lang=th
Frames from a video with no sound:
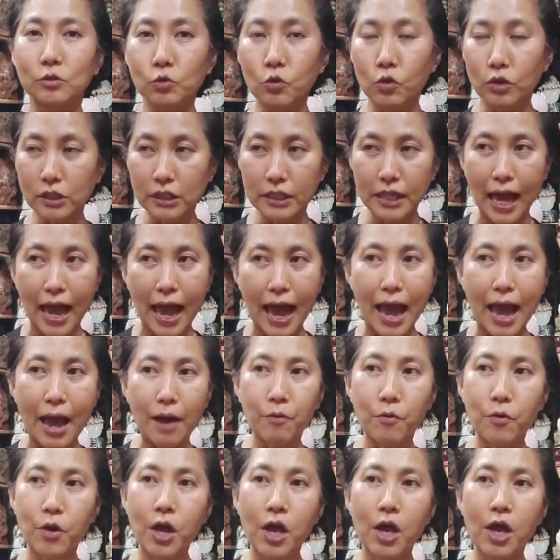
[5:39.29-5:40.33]
ช่วงเช้า
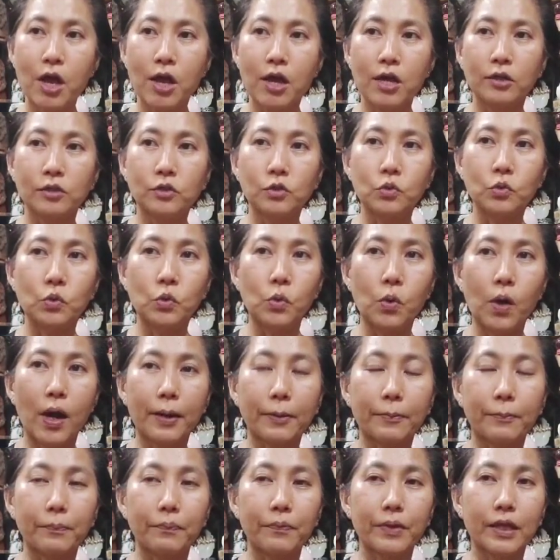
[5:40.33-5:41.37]
ช่ว
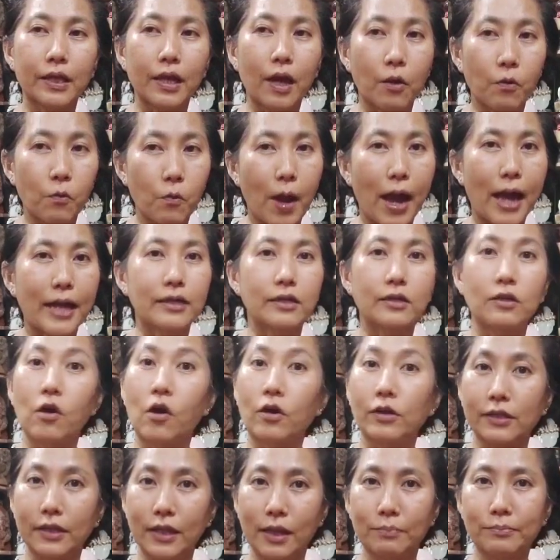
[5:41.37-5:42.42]
งลางวัน
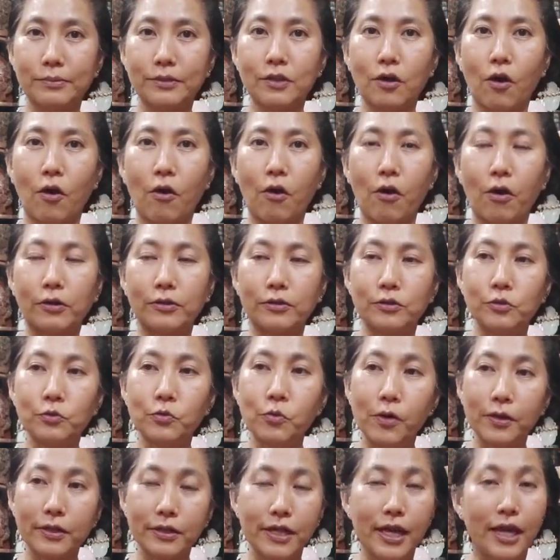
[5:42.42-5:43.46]
ก่อนเตรียมสอน
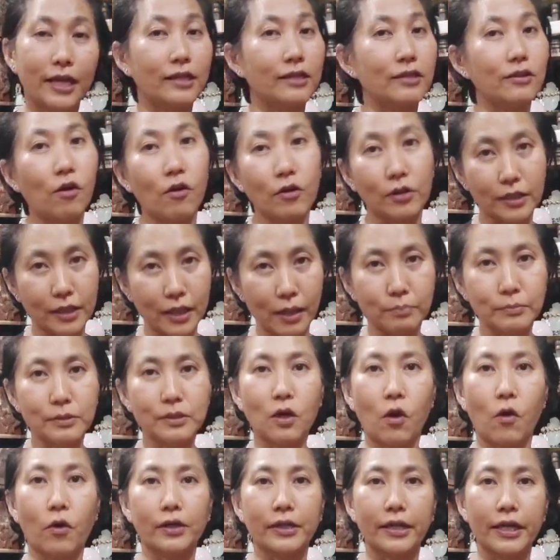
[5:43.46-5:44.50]
ช่วงเย็นก่อนเตรียม
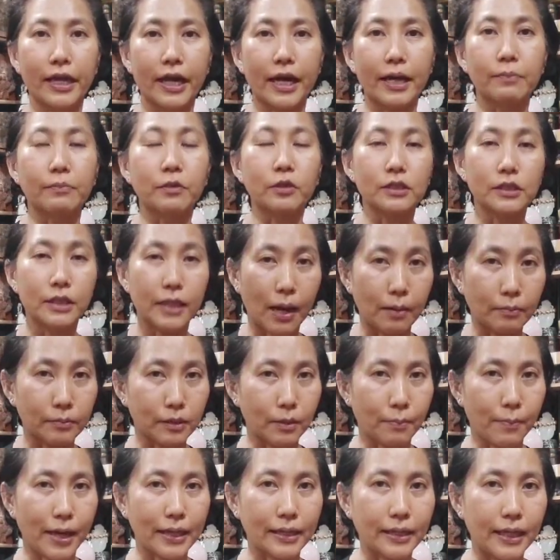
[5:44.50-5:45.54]
สอนนี้ค่ะมันก็จะ
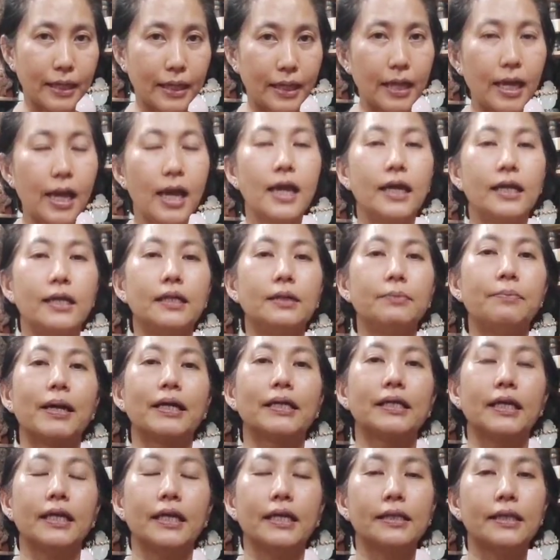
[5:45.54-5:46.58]
ทำสมาธิหรือ
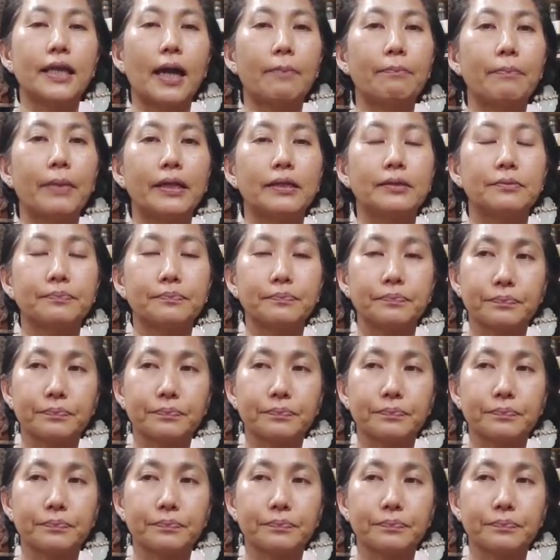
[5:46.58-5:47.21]
บางทีถ้าเป็น